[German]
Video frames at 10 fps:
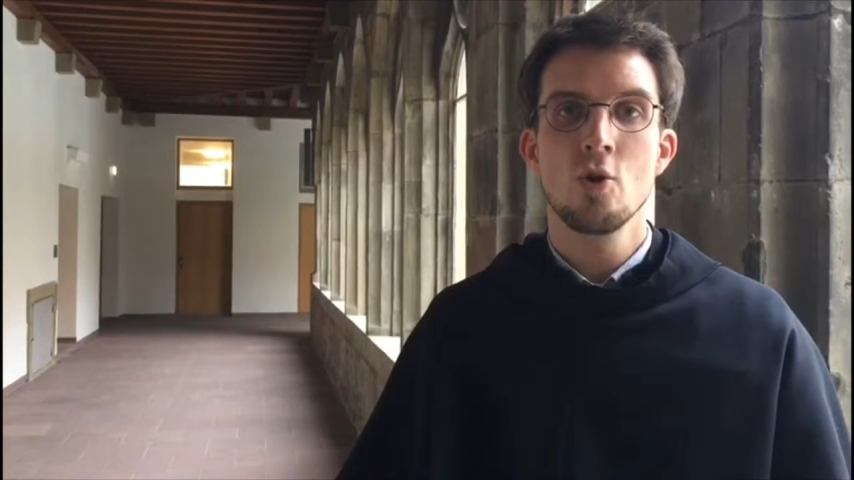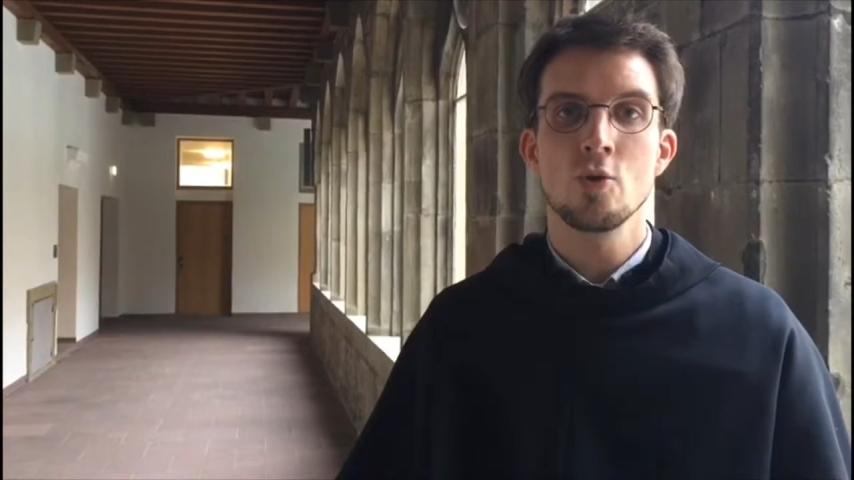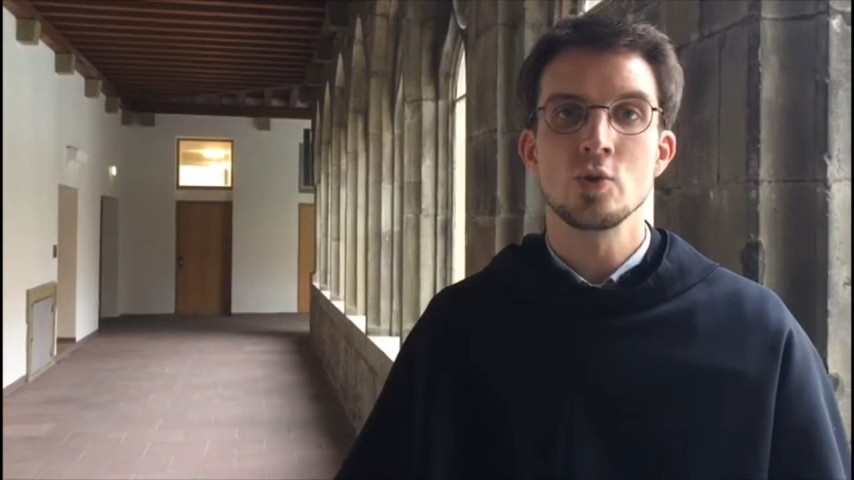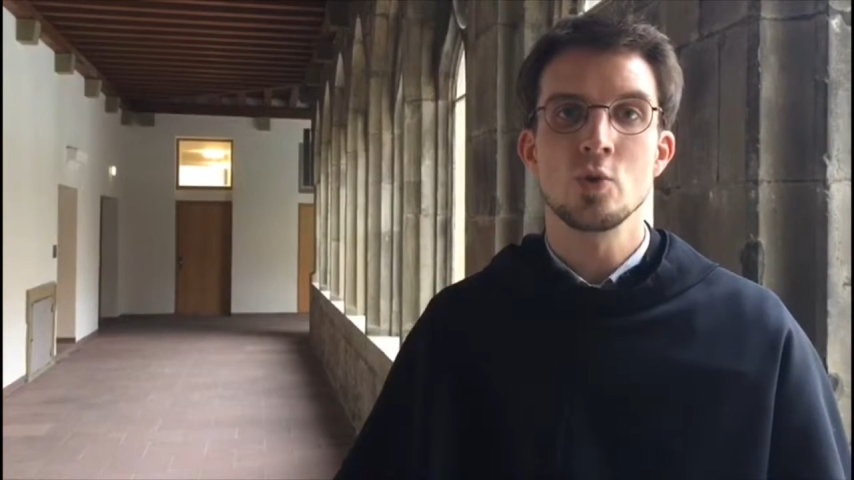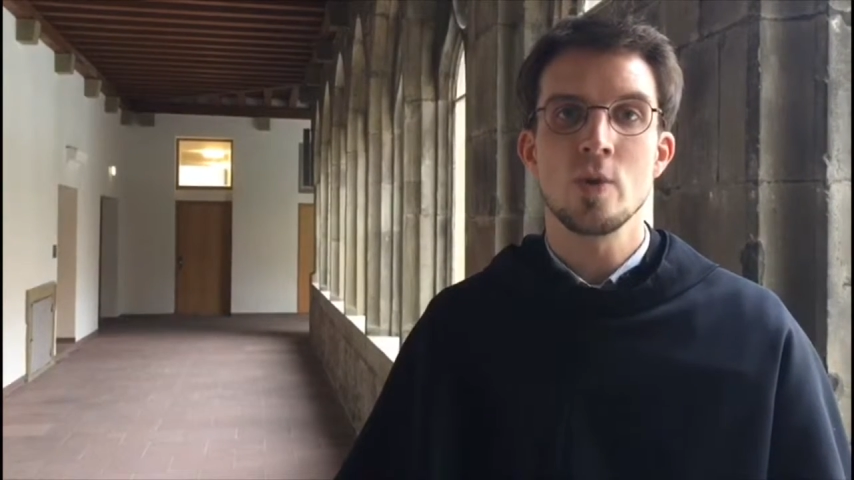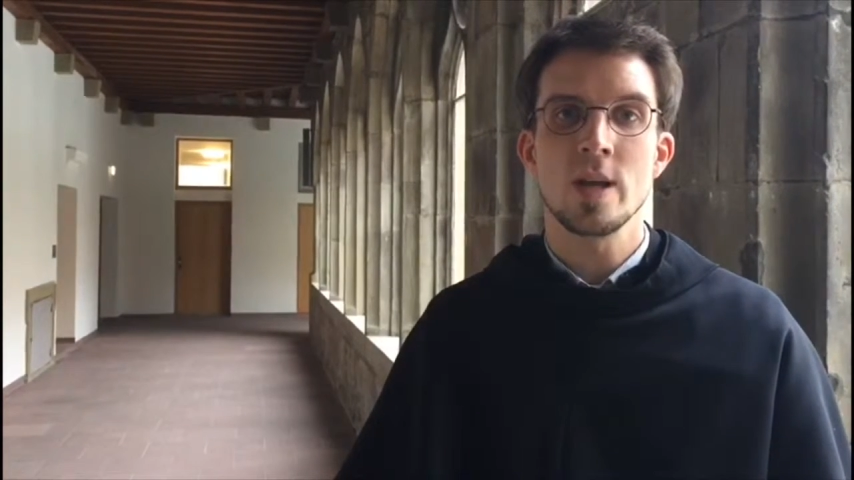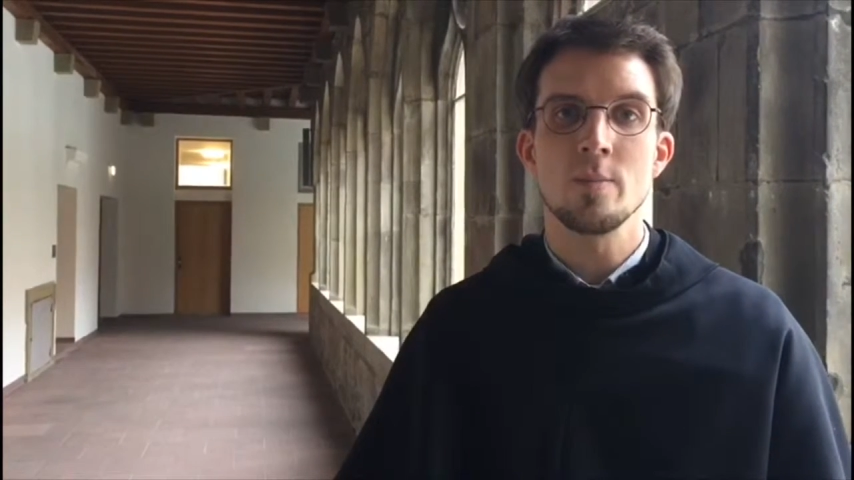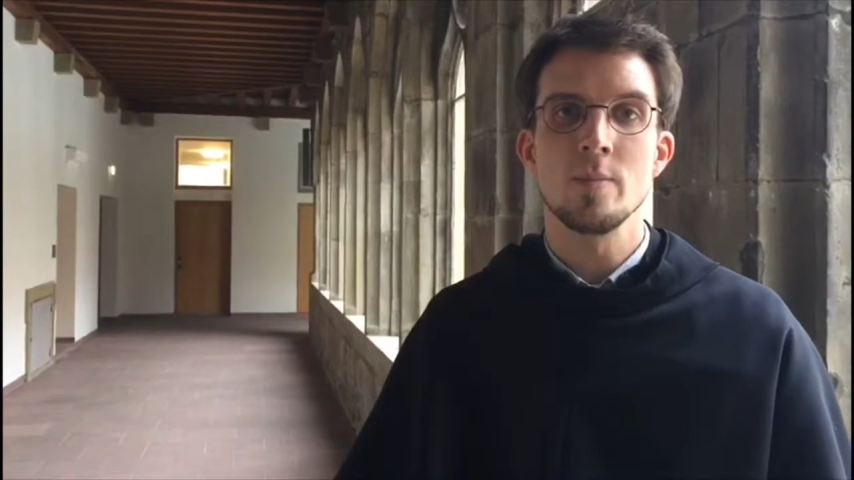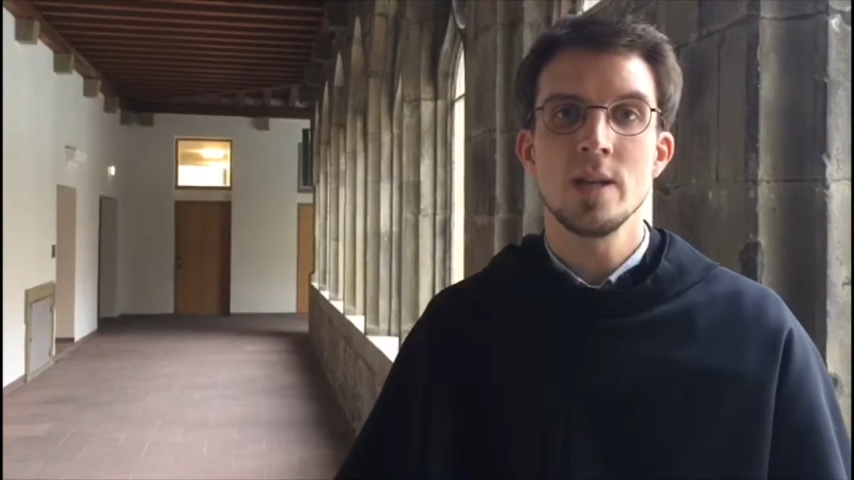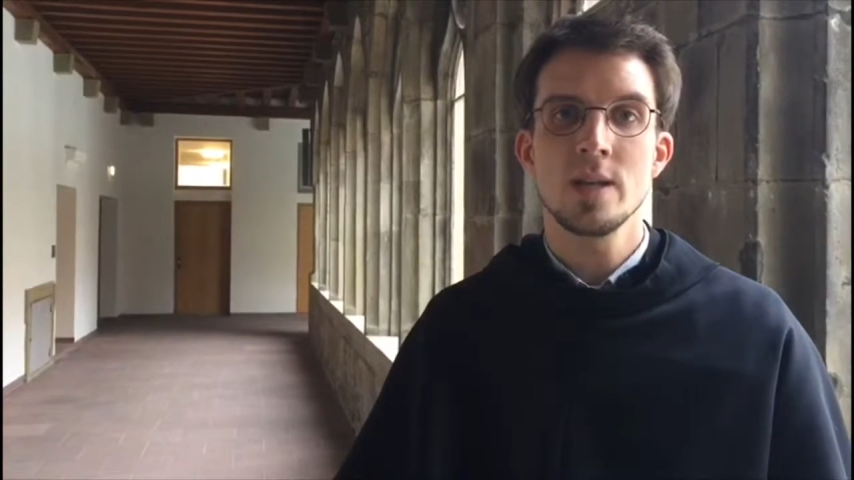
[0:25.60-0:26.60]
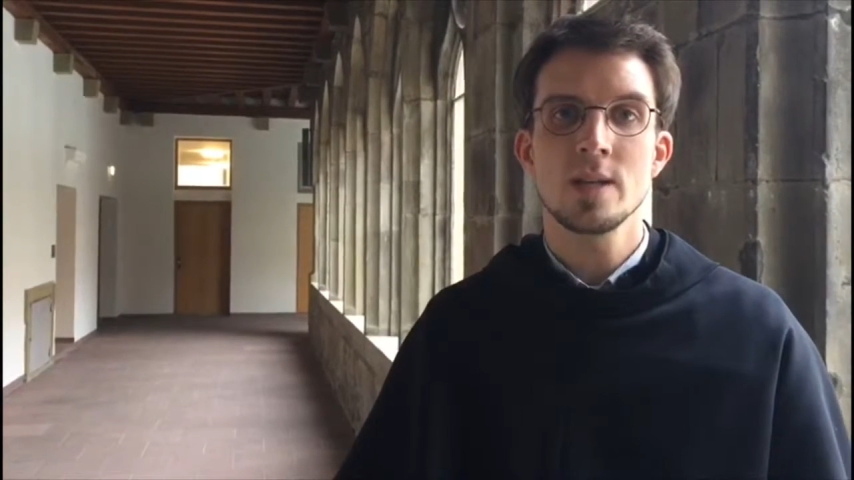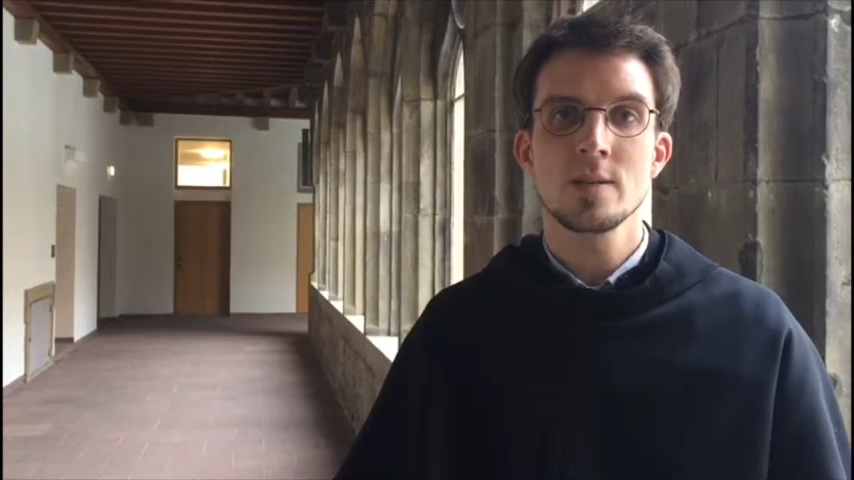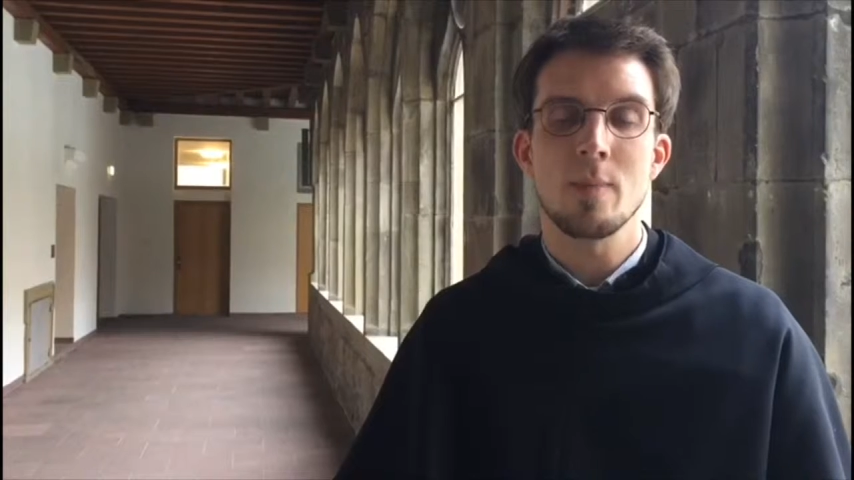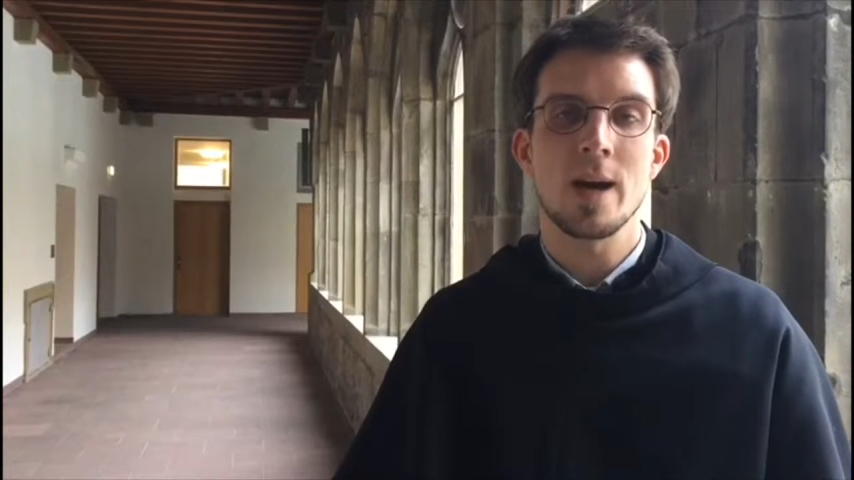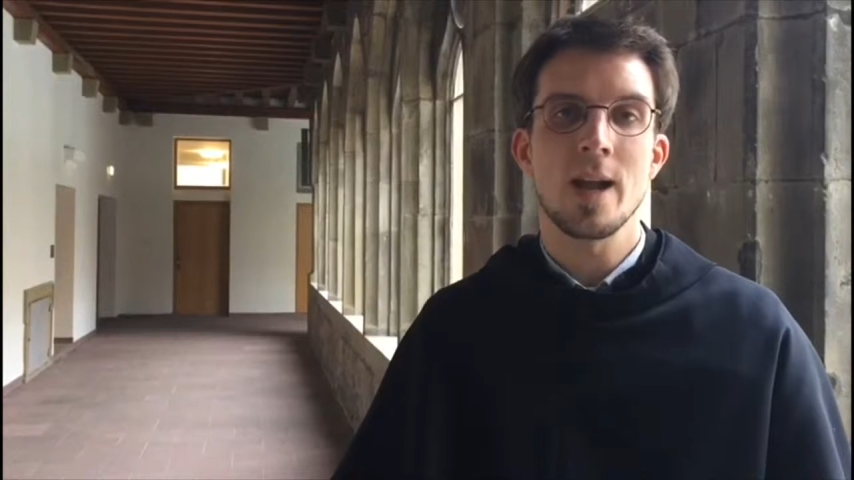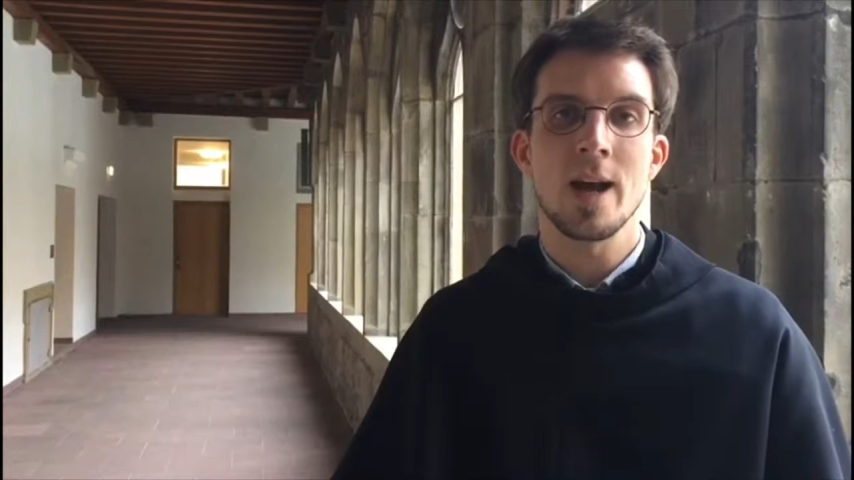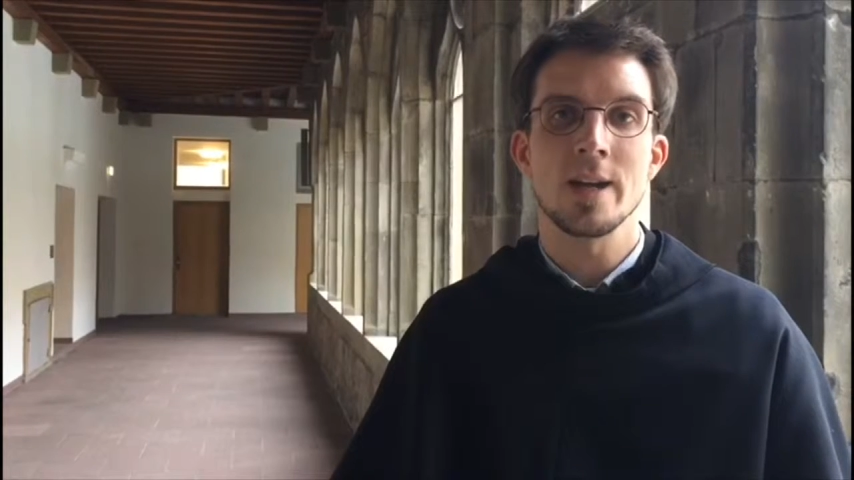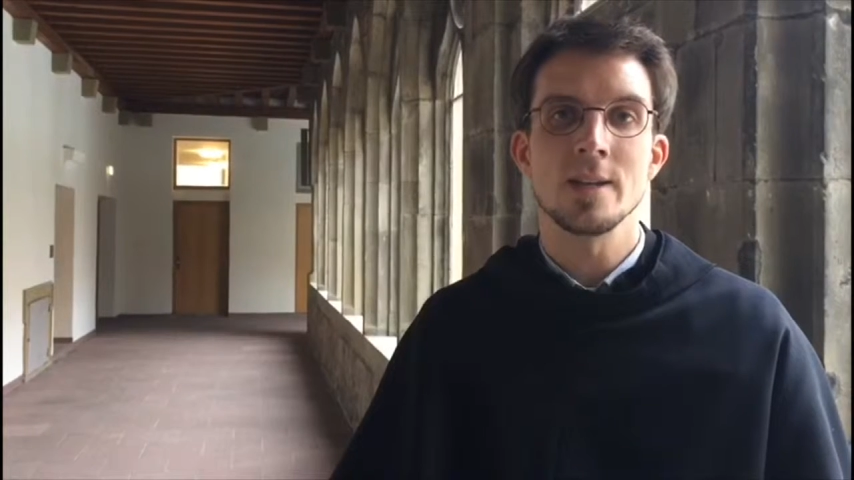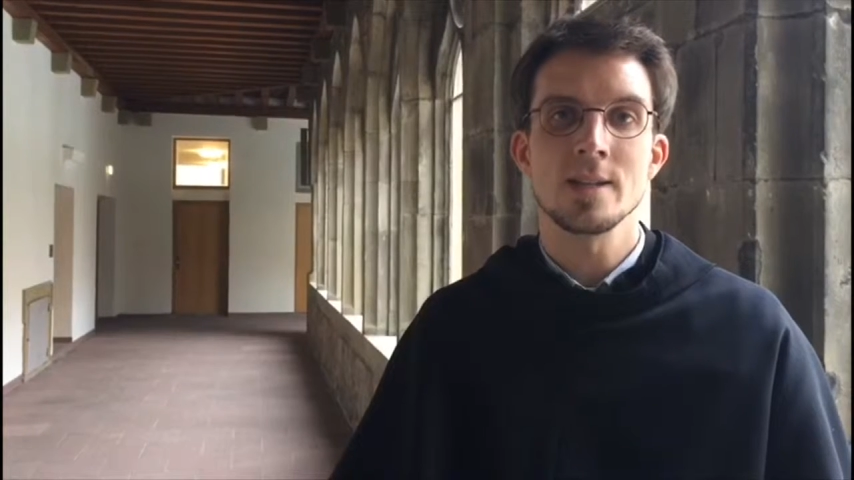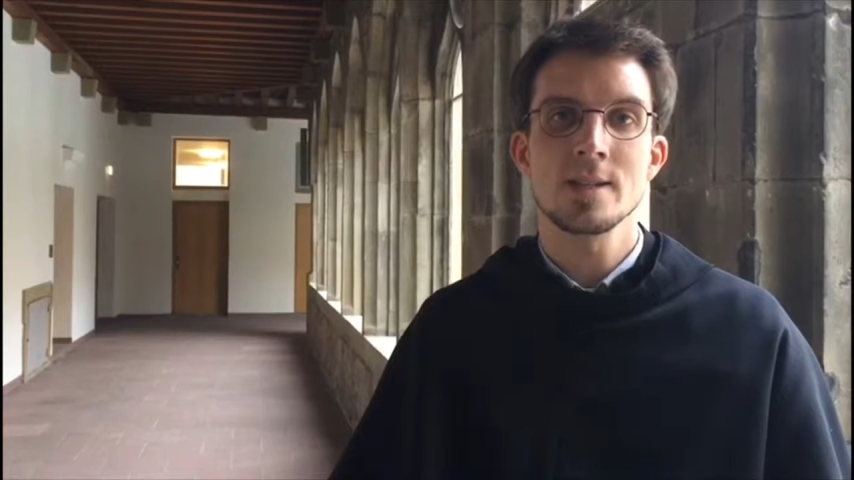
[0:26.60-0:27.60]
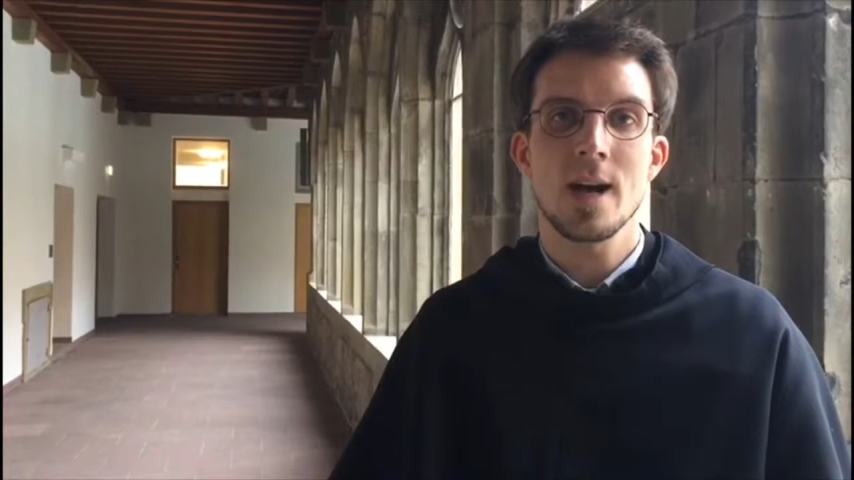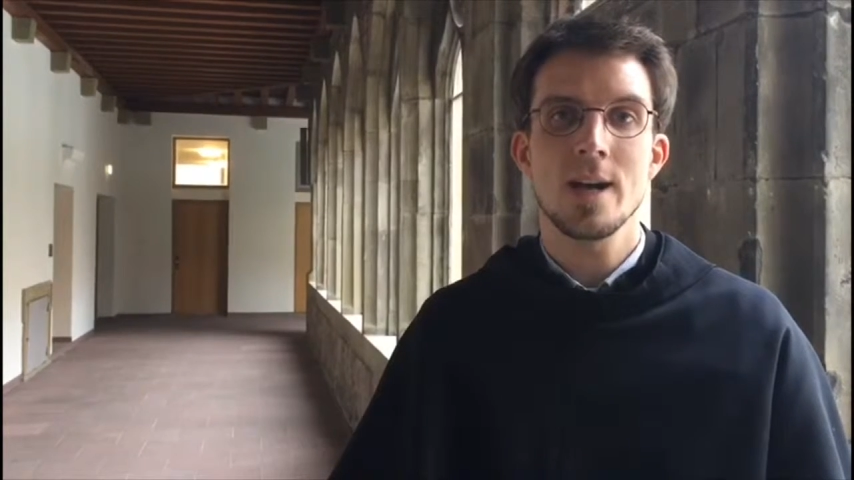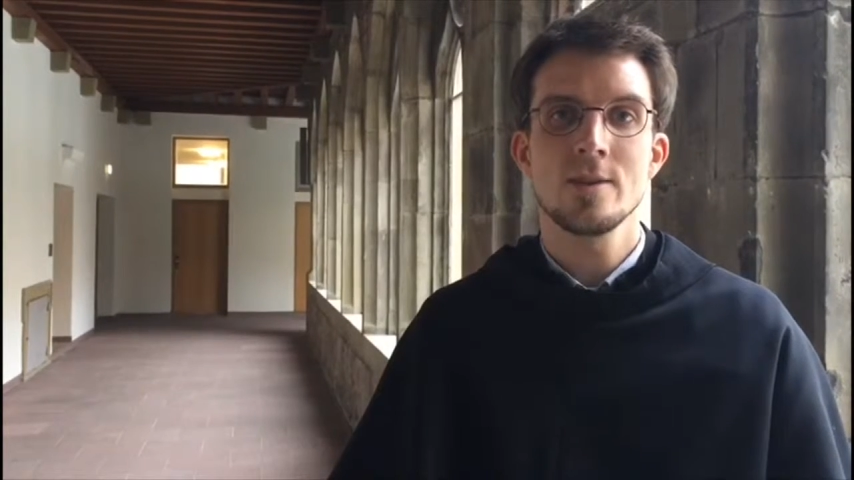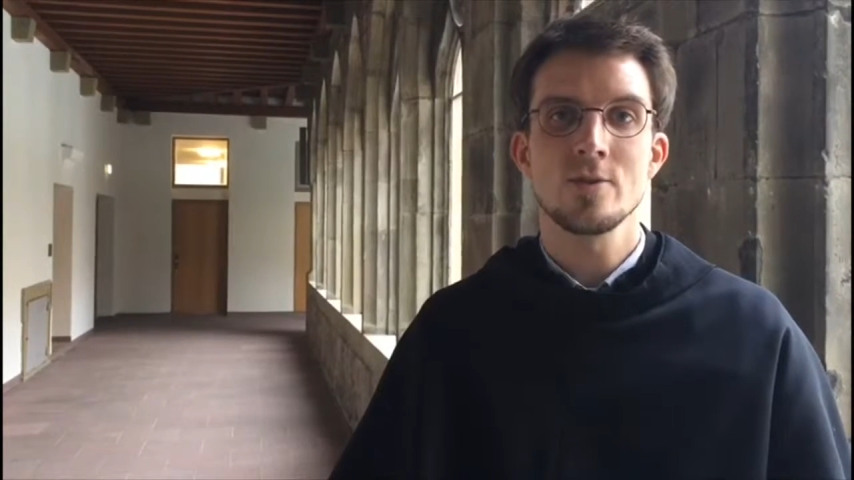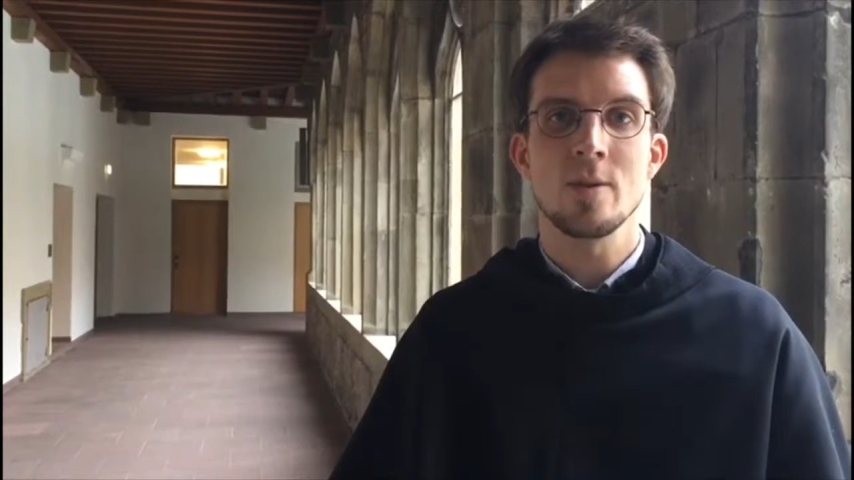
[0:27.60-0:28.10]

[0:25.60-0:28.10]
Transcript: und so eben nicht meine eigene Zeit